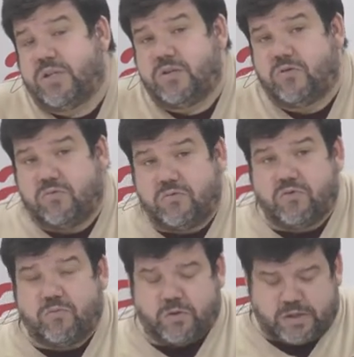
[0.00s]
esto,
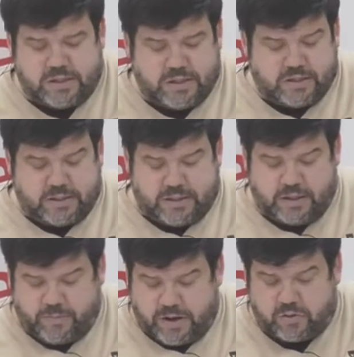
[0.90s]
supone que,
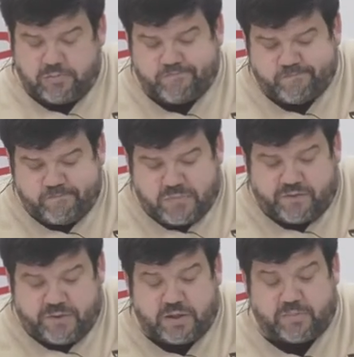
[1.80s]
el paro
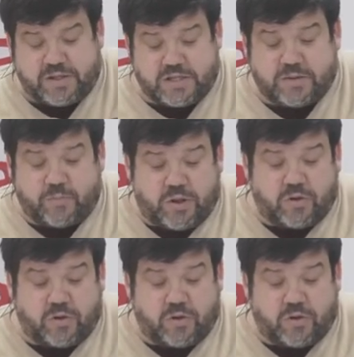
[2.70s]
difícilmente se puede